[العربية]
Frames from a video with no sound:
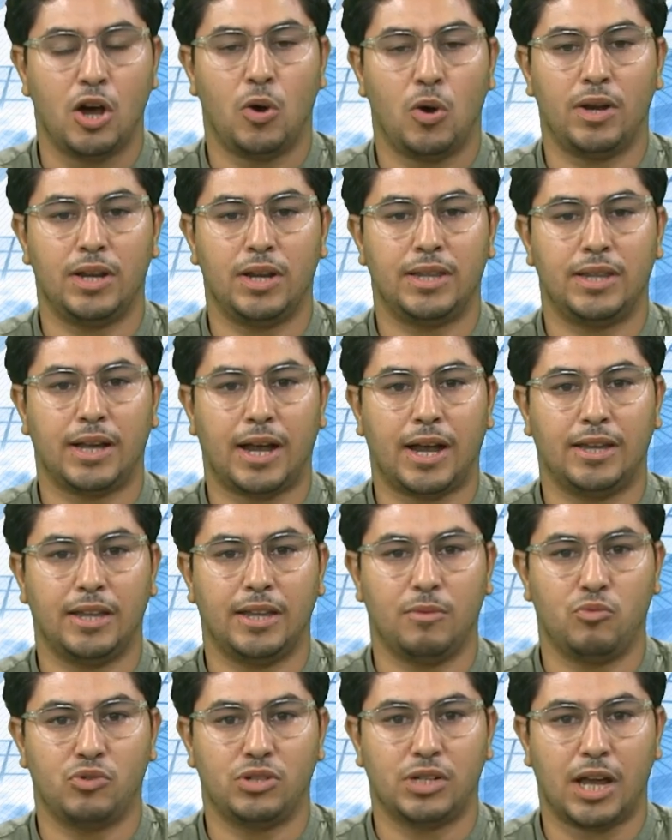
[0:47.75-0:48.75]
والذي قاد
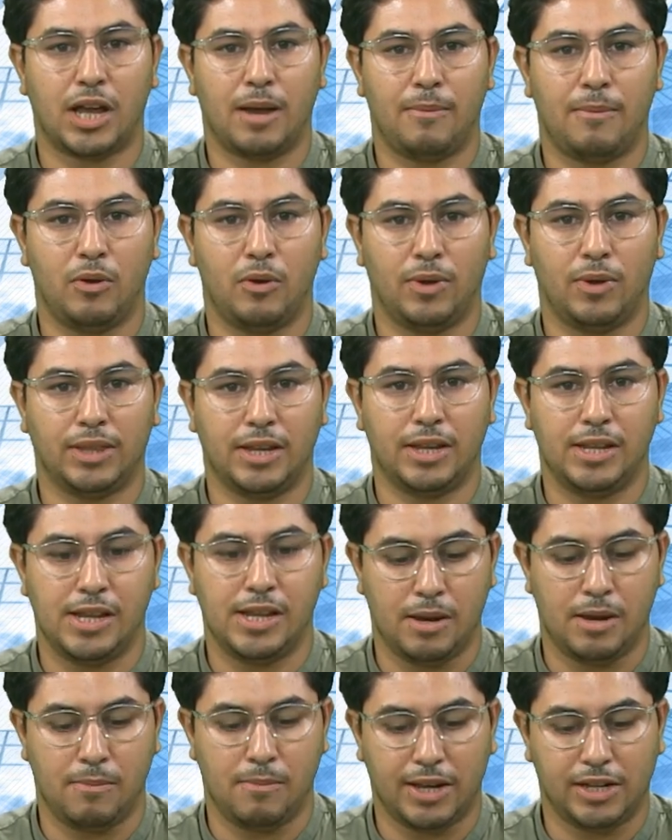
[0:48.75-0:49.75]
المنتخب
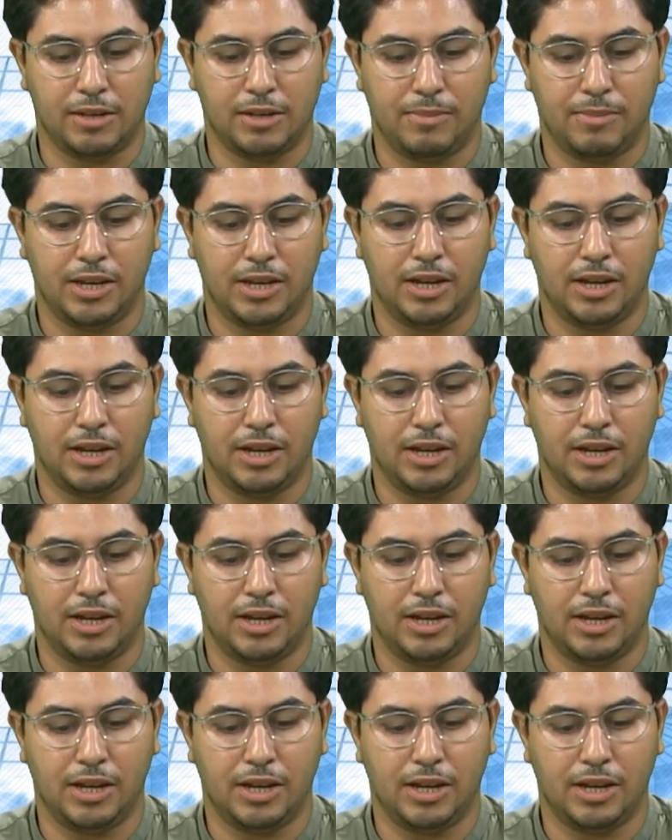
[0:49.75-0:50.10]
الوطني المغربي